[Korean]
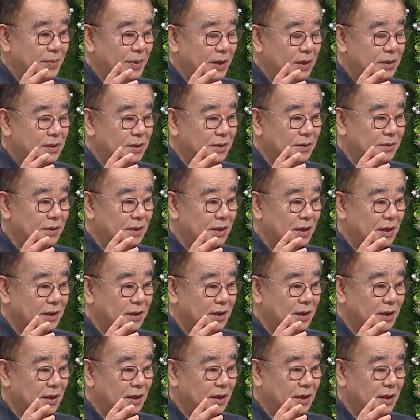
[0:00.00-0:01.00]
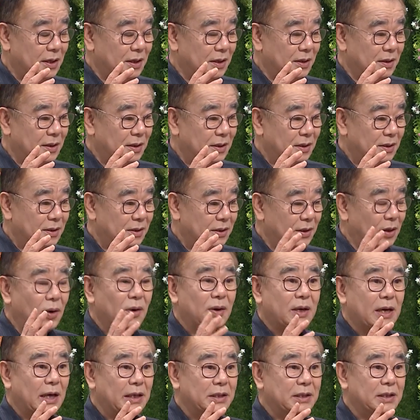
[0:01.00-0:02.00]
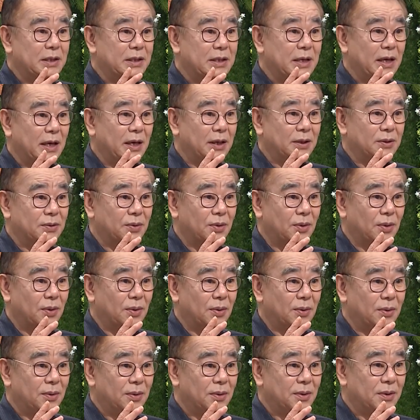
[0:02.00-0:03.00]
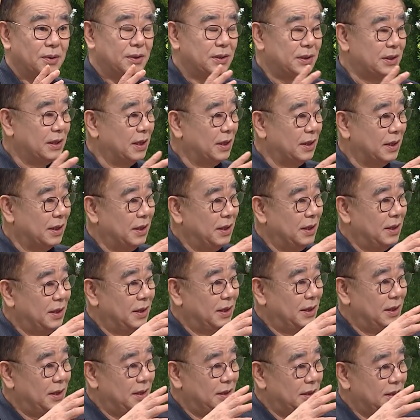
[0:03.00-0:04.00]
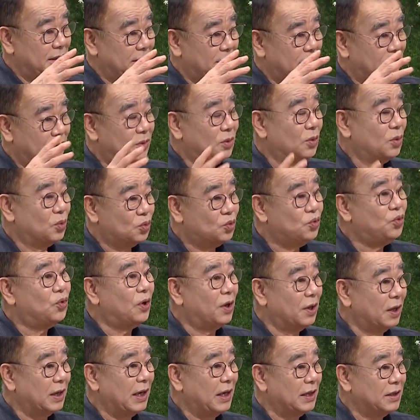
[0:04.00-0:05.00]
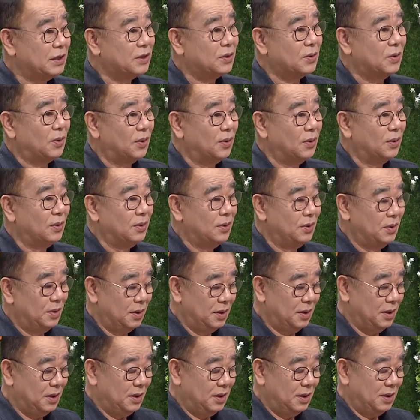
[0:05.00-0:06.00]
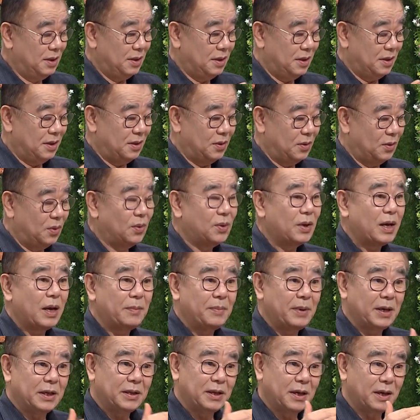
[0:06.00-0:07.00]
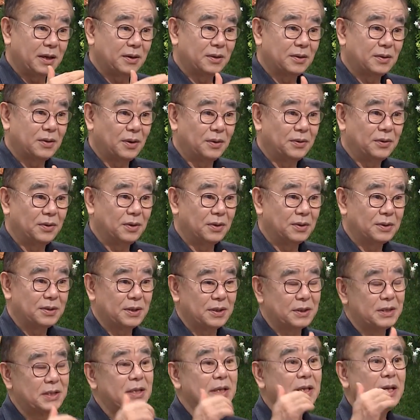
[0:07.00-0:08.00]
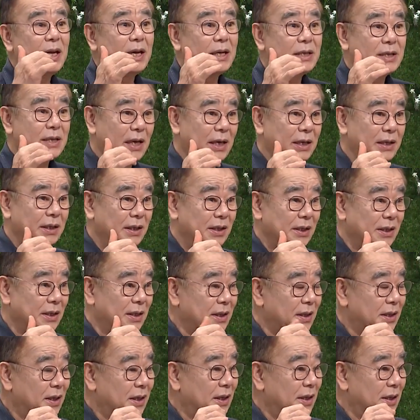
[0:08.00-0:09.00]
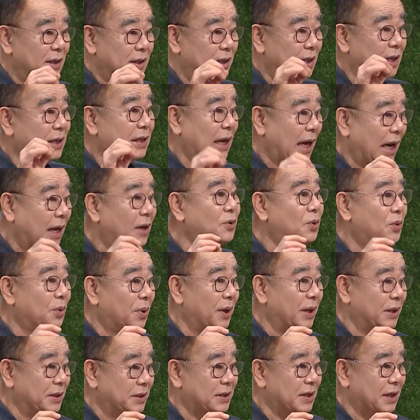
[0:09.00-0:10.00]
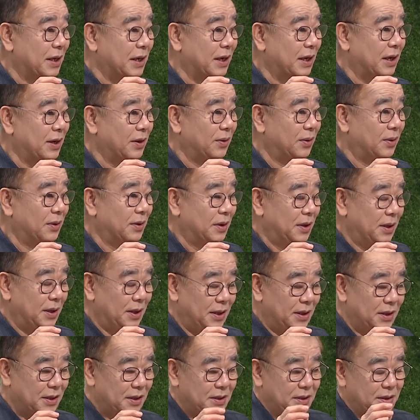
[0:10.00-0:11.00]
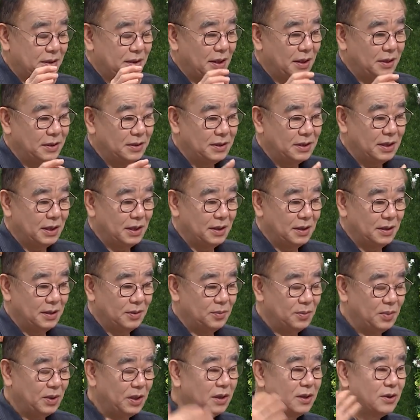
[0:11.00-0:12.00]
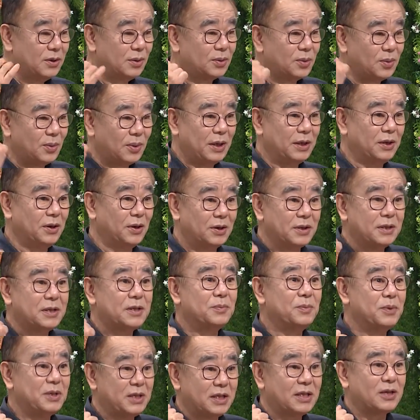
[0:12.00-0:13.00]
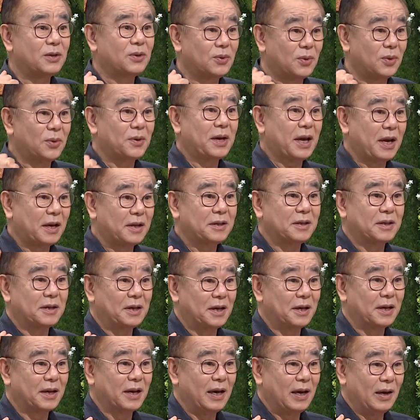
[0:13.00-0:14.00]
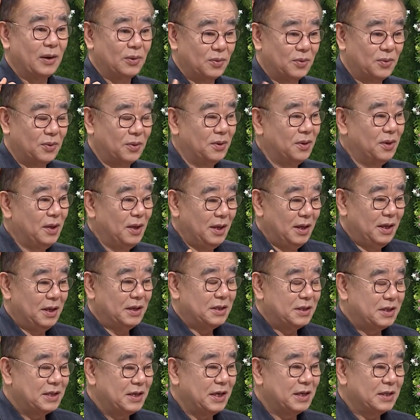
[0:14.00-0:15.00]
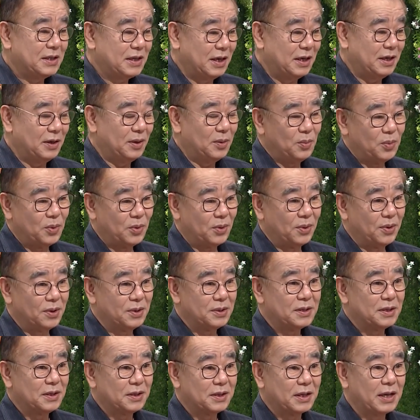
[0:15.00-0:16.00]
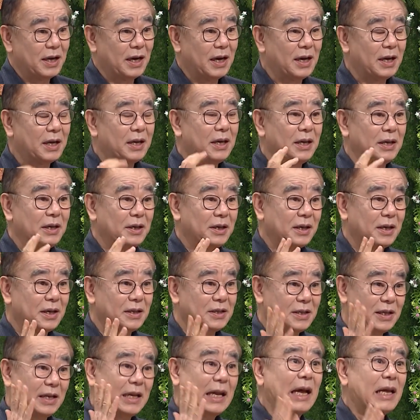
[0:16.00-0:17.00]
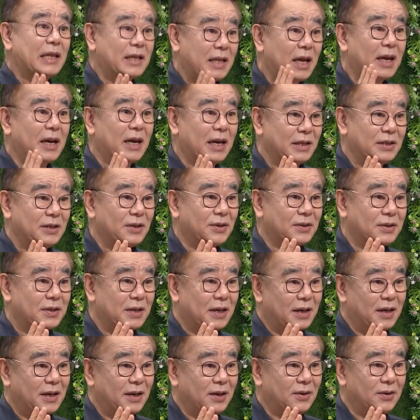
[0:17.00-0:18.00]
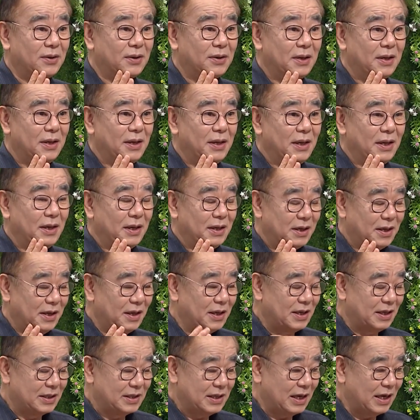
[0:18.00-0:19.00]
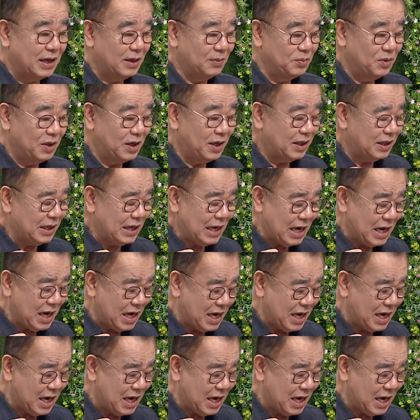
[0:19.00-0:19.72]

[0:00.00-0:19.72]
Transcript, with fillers: 백성을 갖다가 열 가지 재앙으로 네. 이제 그 구원하시고 네. 네. 어, 홍해 바다를 건너서 시내산에 음. 당도했잖아요. 예. 그때 이제 이틀 동안 열심히 씻고 깨끗하게 하고 신의 산에 모여 있을 때 하나님께서 나타나셨잖아요. 음. 네. 그러니까 사람들이 다